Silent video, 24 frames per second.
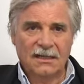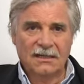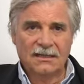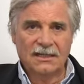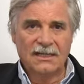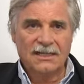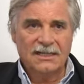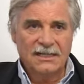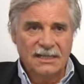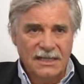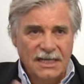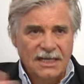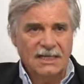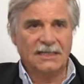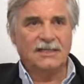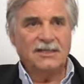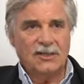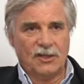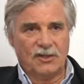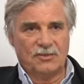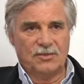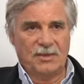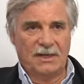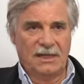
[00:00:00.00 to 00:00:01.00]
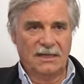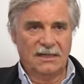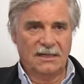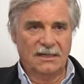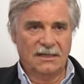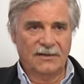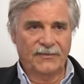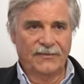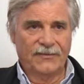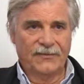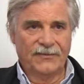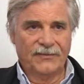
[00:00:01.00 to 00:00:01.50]
des Nichtgespielten.
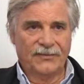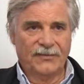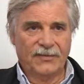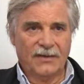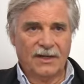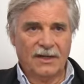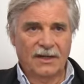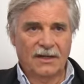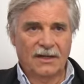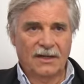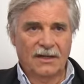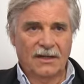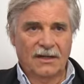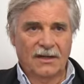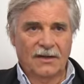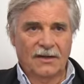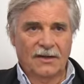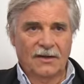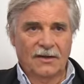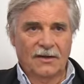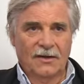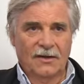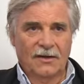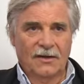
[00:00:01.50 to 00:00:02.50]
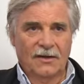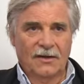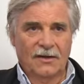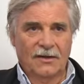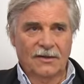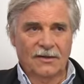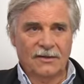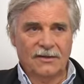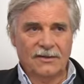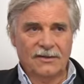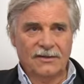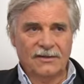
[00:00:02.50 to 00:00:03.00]

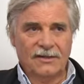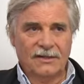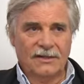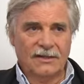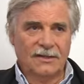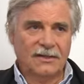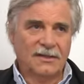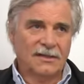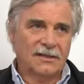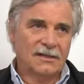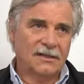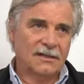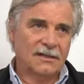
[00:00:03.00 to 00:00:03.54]
Und äh,